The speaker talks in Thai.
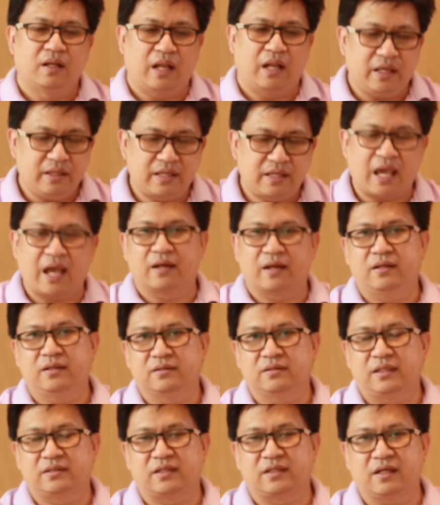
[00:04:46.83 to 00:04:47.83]
และอย่างหนึ่
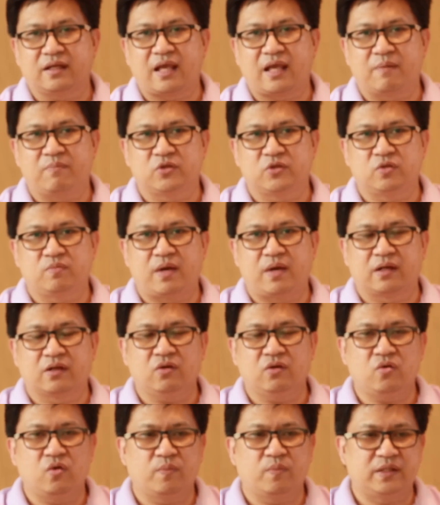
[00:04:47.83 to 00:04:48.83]
งในสถานการณ์ปัจจุบัน
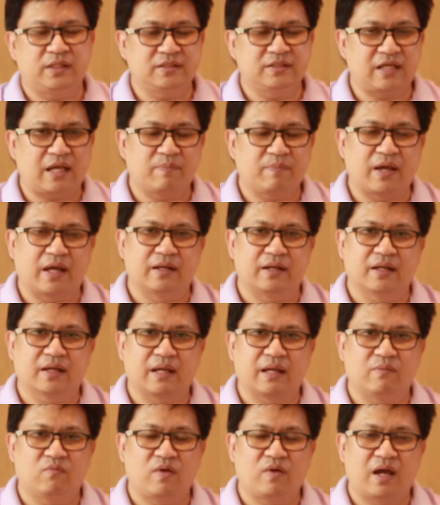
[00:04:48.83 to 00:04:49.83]
ก็คงเป็นที่ทราบกันนะ
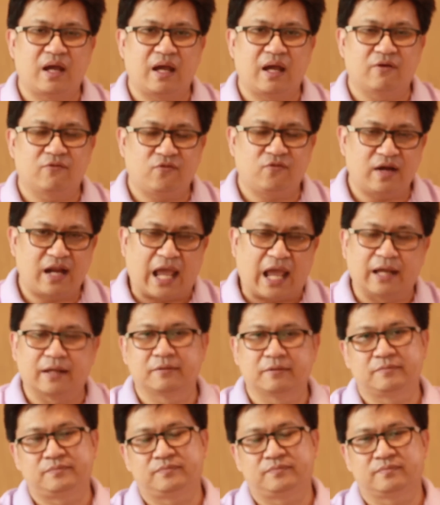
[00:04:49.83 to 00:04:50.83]
ครับว่าฝรั่ง
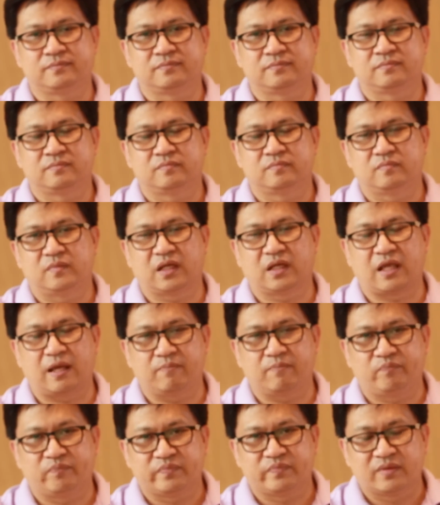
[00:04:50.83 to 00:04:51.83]
นะครั
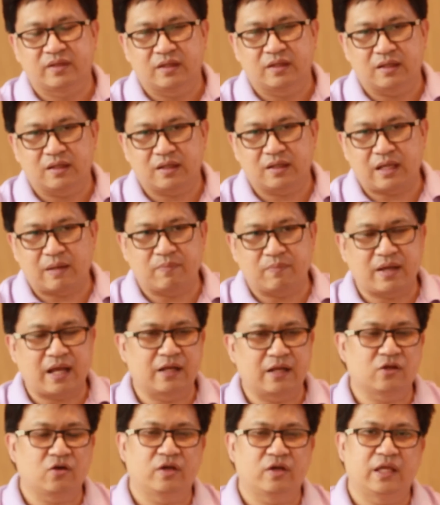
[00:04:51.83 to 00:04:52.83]
บกับ
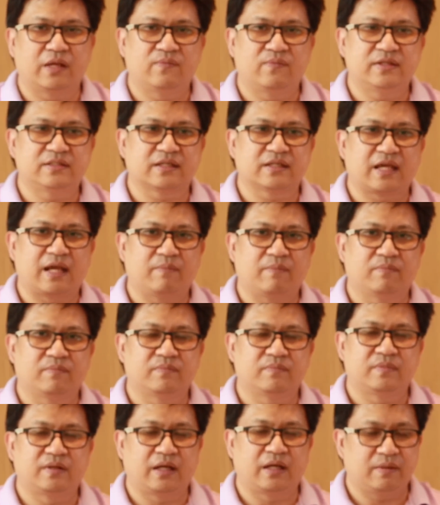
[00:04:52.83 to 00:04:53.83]
การก่อเหตุเมสกรรม
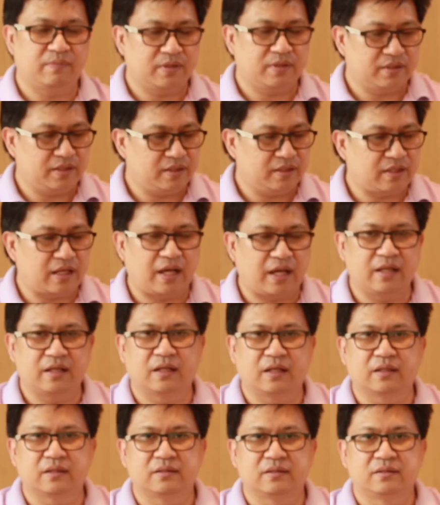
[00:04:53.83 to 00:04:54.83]
ในประเทศไทย
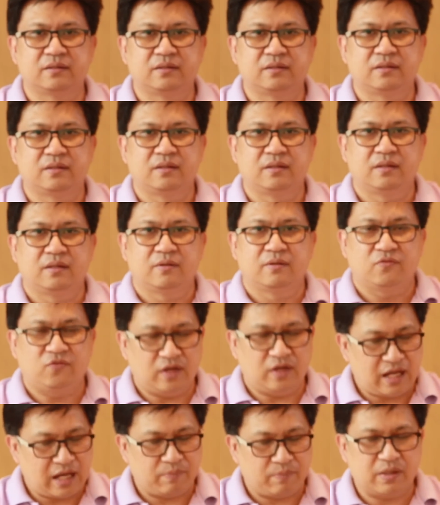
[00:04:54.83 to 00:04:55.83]
นะ
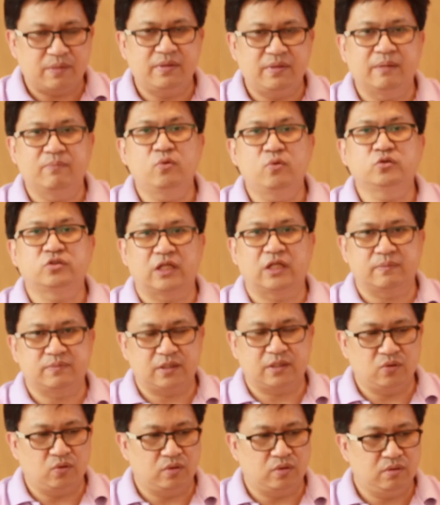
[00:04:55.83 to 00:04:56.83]
ฝรั่งเป็นเพียงผู้สนับ
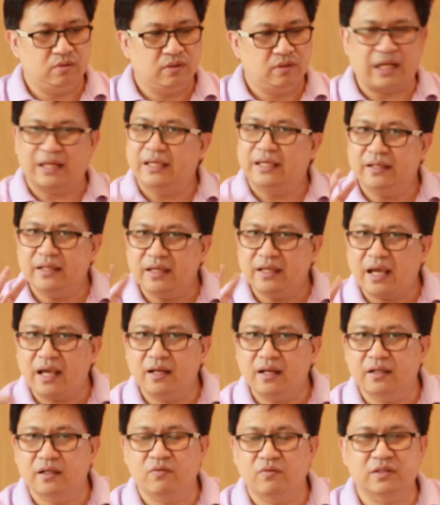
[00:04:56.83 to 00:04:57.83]
สนุนดักคิดง่า
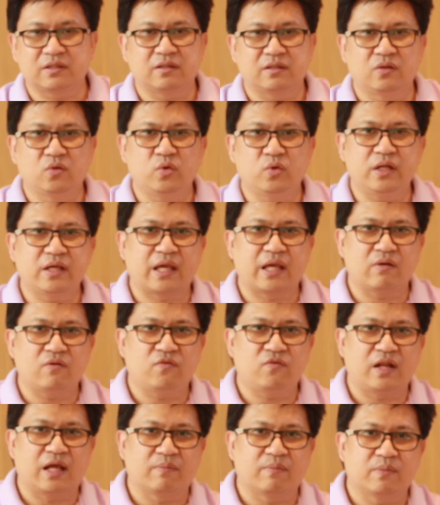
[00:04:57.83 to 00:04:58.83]
ยๆเลยนะว่ารู้ได้ไง
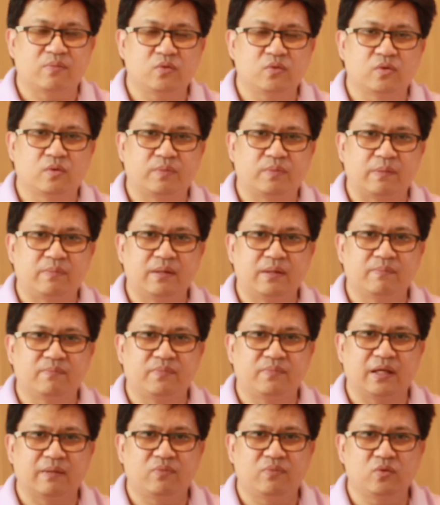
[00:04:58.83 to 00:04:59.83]
ว่าฝรั่งเป็นผู้เป็นเพียง
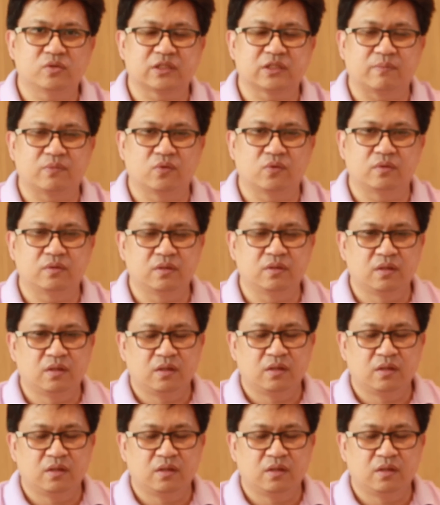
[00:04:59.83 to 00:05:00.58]
เพียงผู้สนับสนุน